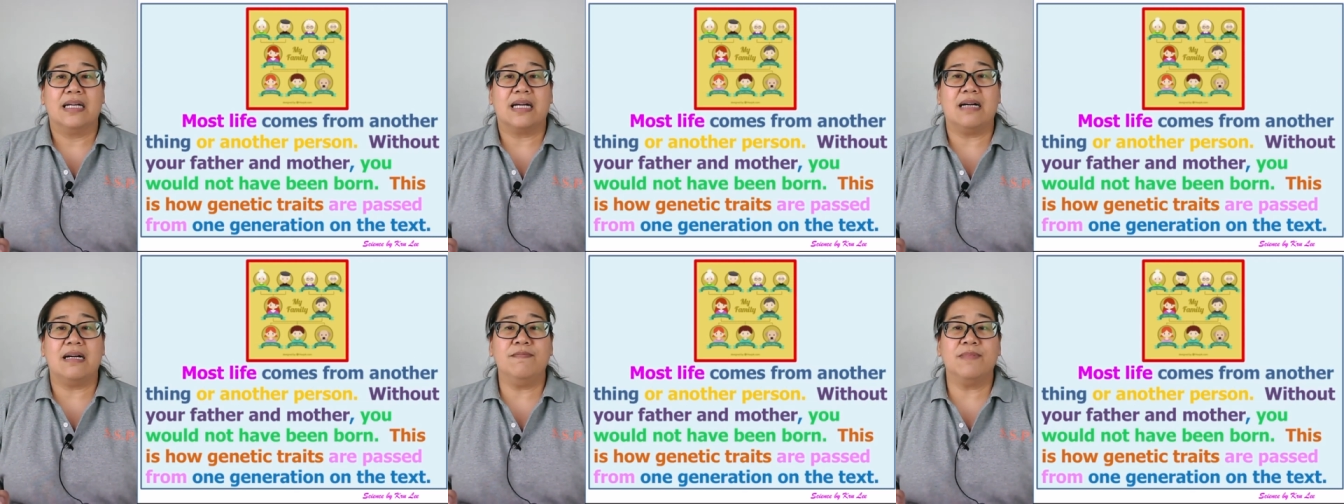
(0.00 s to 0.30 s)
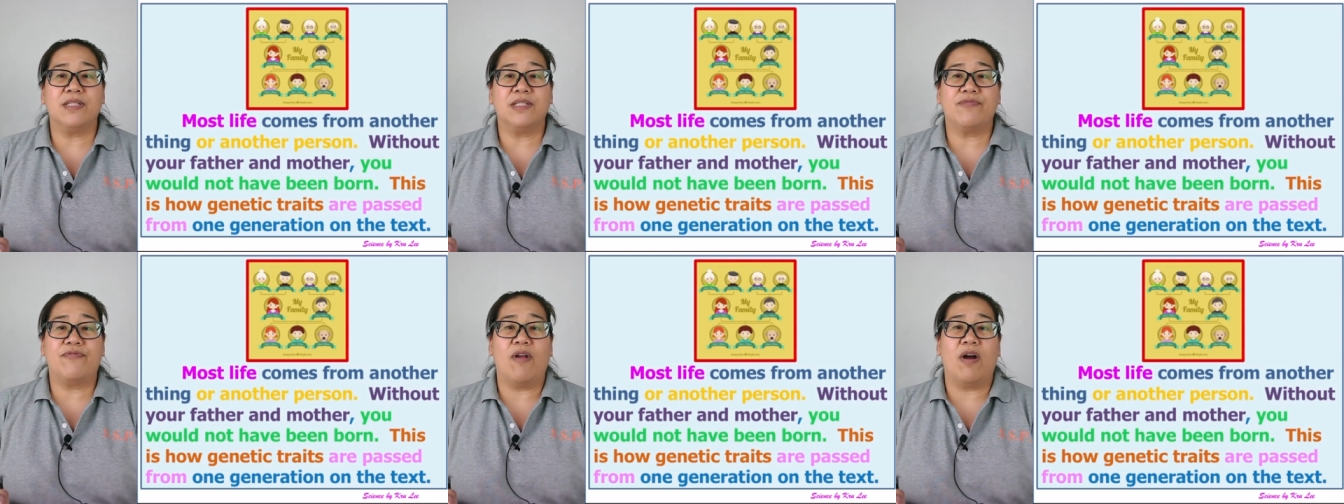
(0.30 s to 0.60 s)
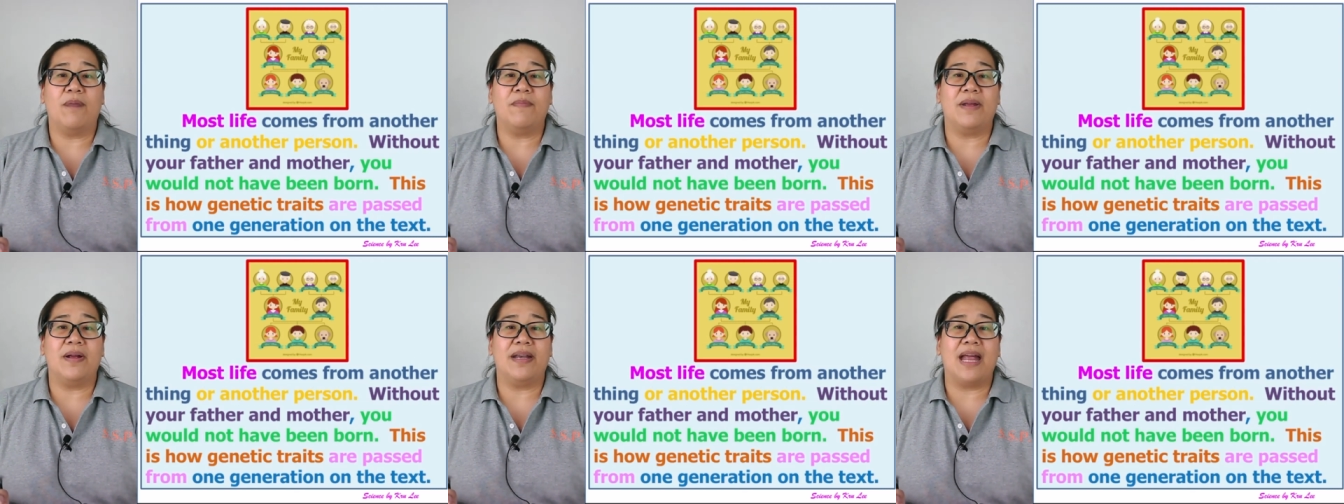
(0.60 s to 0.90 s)
comes
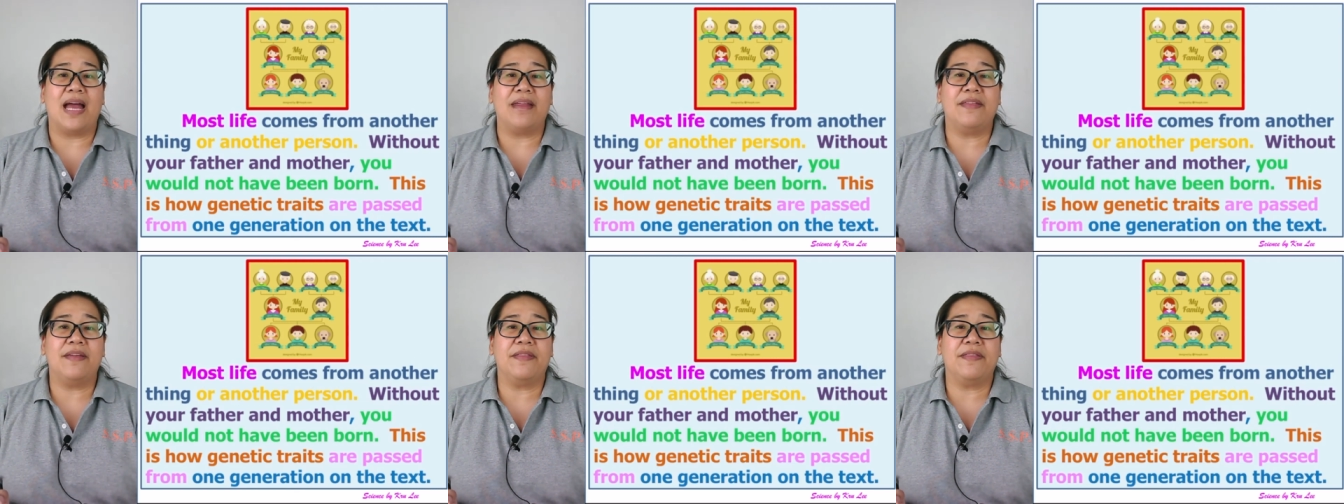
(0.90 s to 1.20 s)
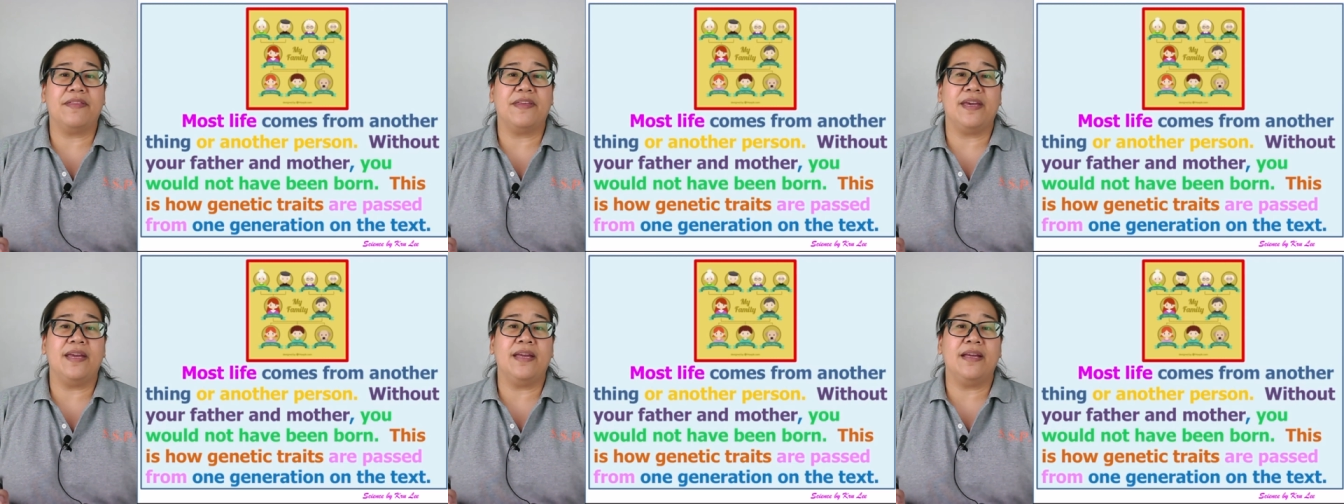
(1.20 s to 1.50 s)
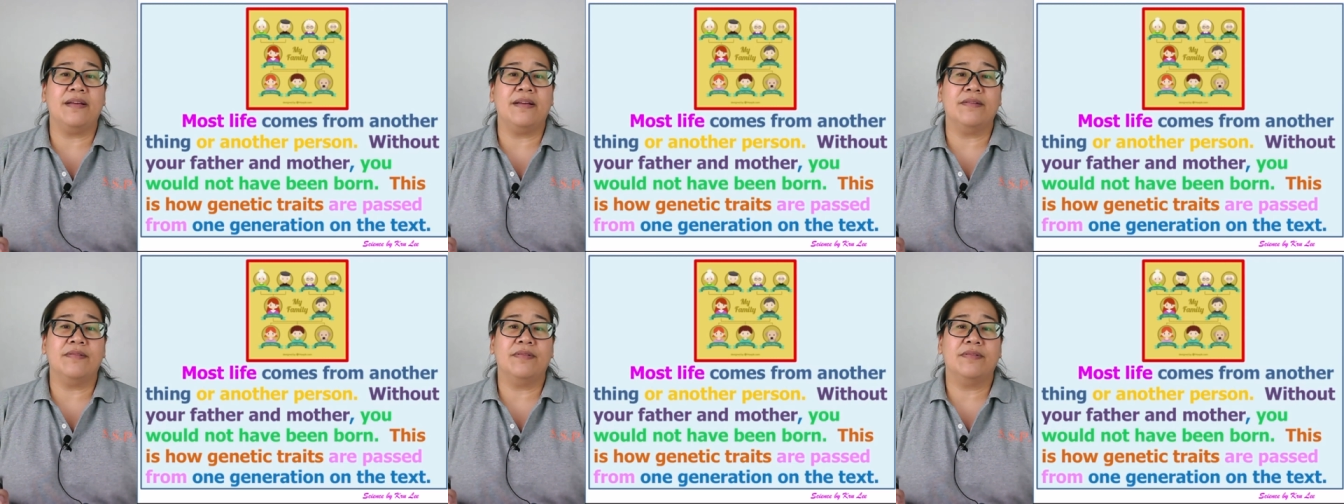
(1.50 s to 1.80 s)
from another thing
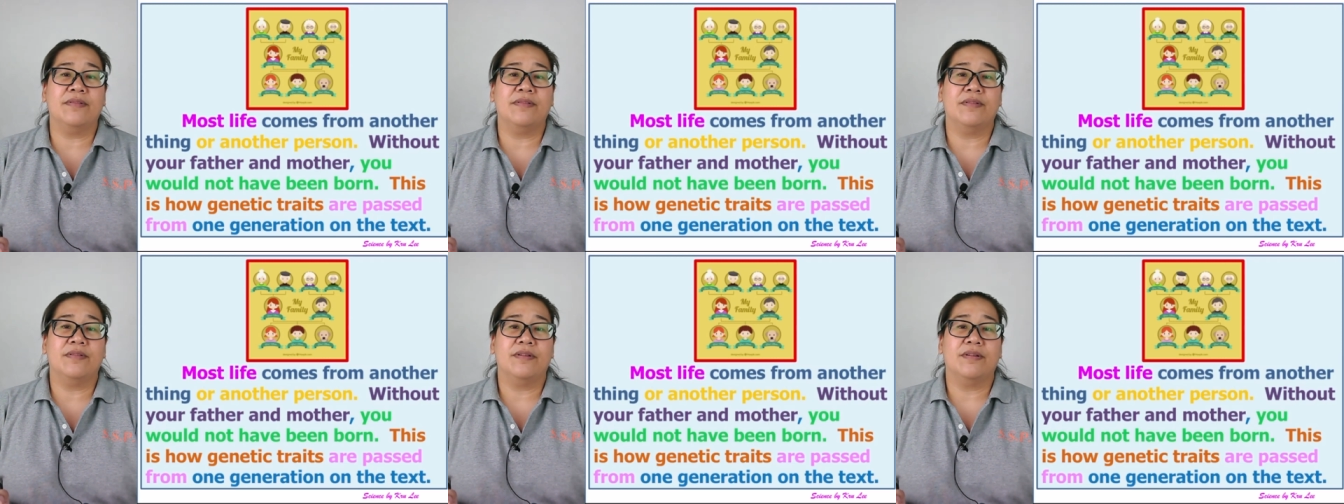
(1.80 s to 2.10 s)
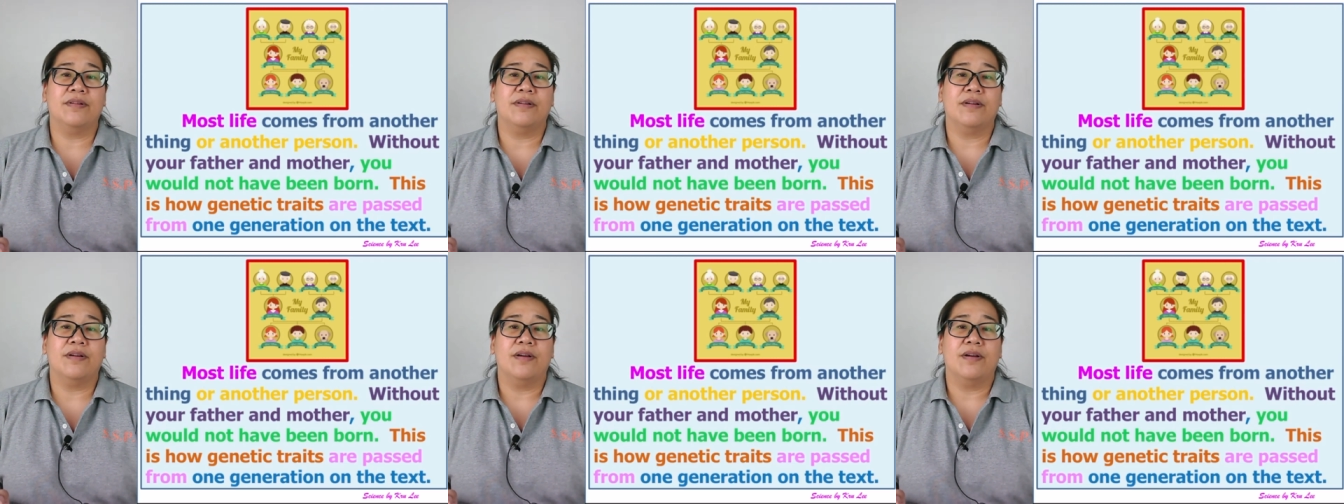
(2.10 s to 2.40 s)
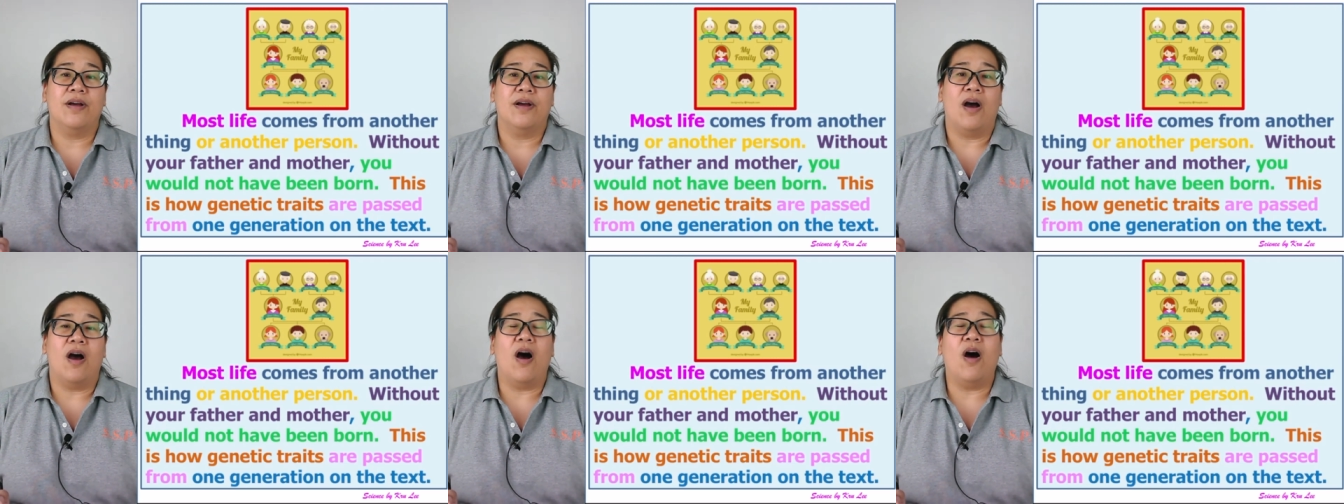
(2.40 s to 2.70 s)

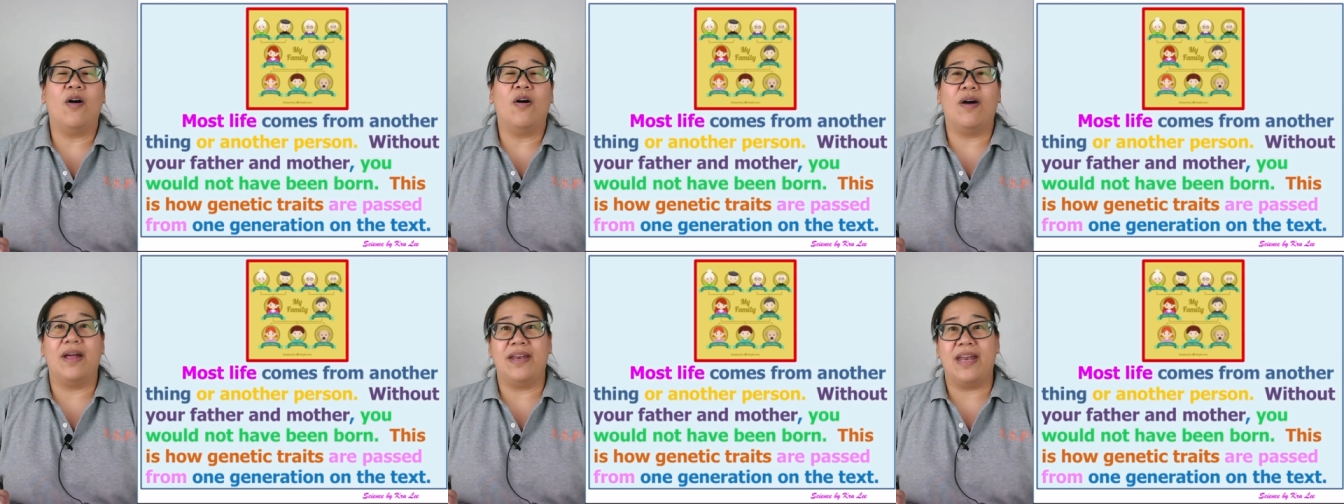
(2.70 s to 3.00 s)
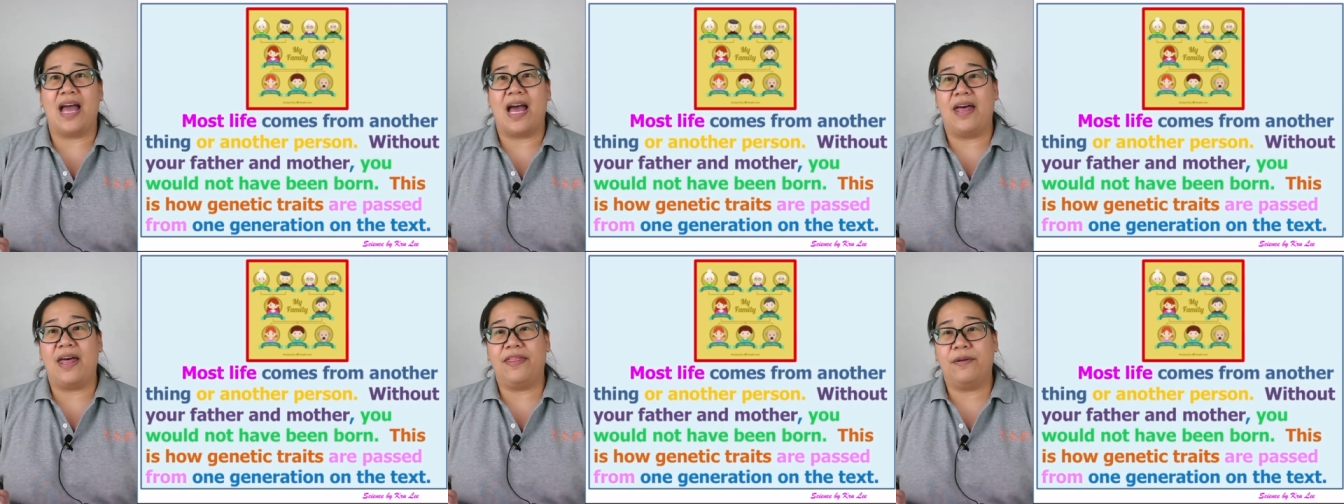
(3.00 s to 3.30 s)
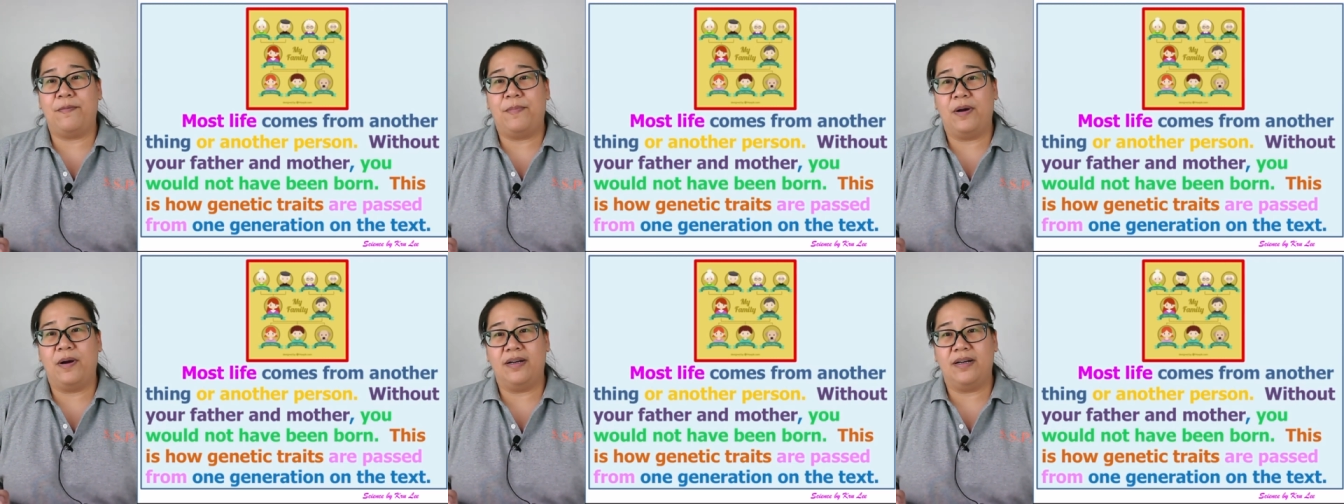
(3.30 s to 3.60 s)
or
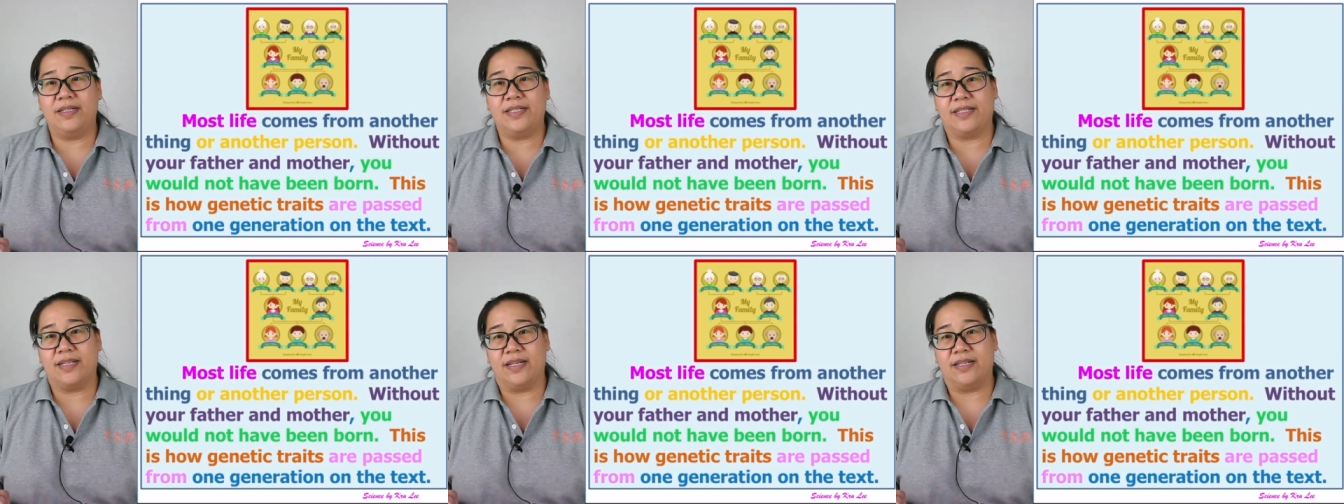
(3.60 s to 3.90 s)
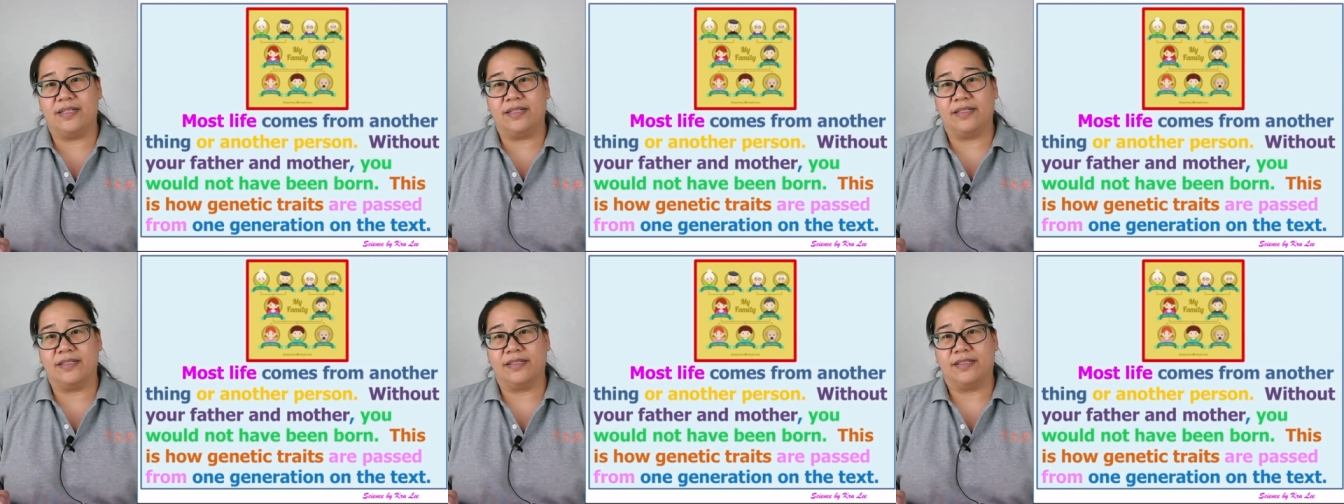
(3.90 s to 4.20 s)
another person